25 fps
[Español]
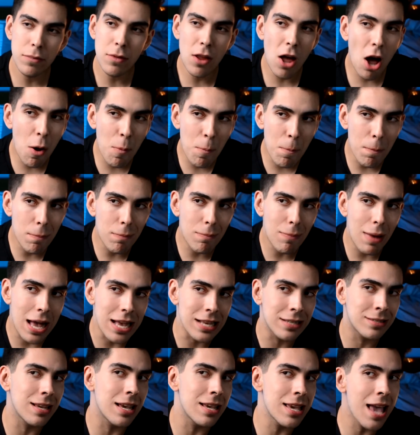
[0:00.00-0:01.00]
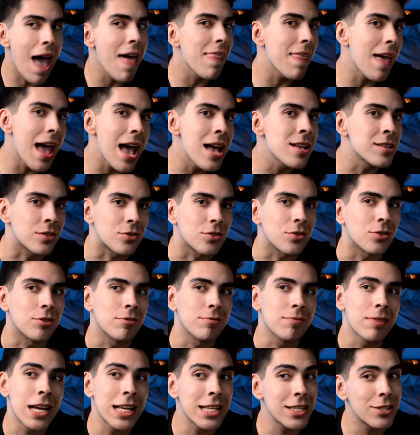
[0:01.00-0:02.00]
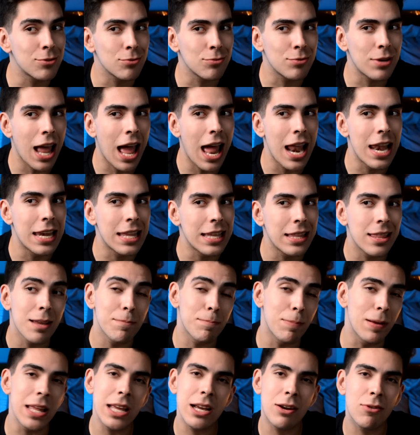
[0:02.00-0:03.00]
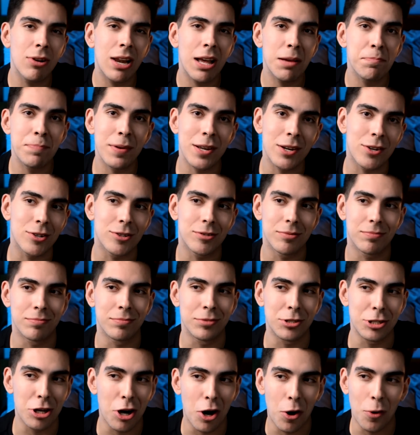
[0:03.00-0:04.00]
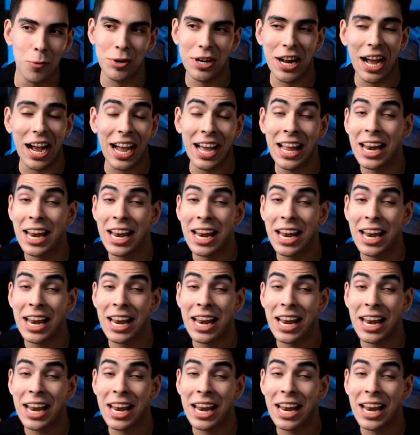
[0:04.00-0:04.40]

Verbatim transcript: No más allá de eso, es una linda película, pero no una